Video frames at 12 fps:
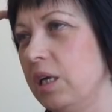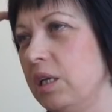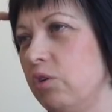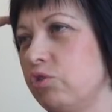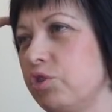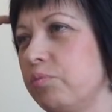
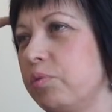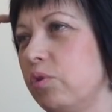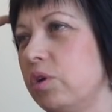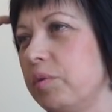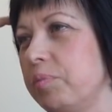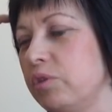Она очень
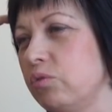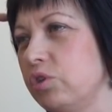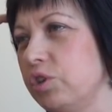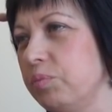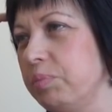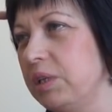плохо
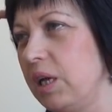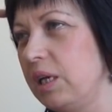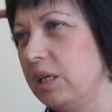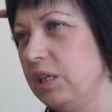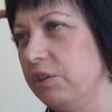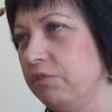приносит
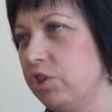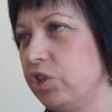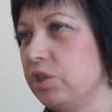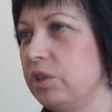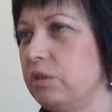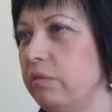питательные
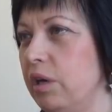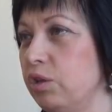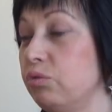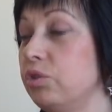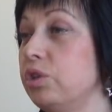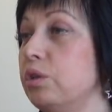
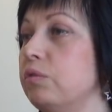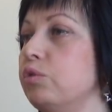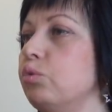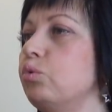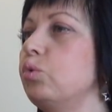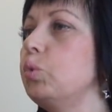вещества, то есть это
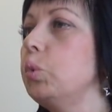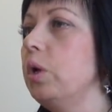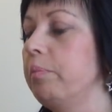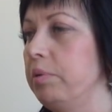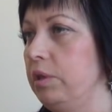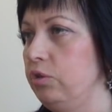все
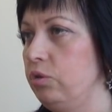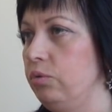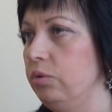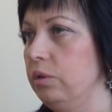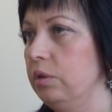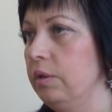туго
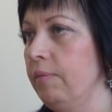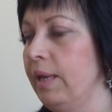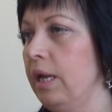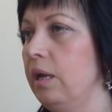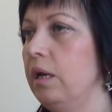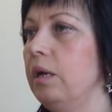происходит.
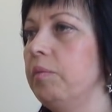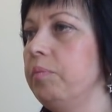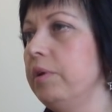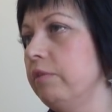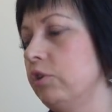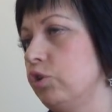Э,
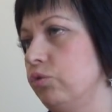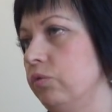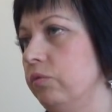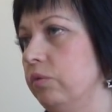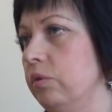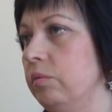первое, что
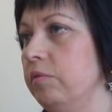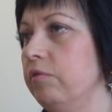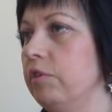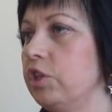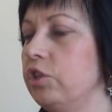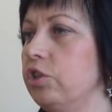э,
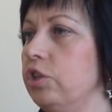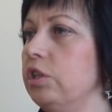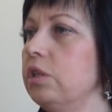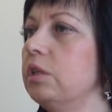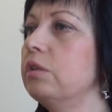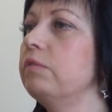в вашей
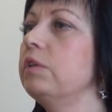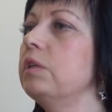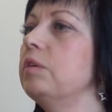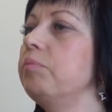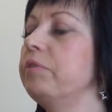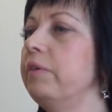жизни, это вы
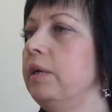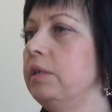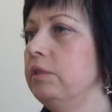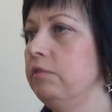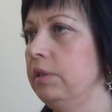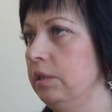не
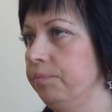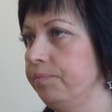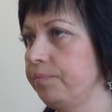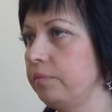допиваете воды.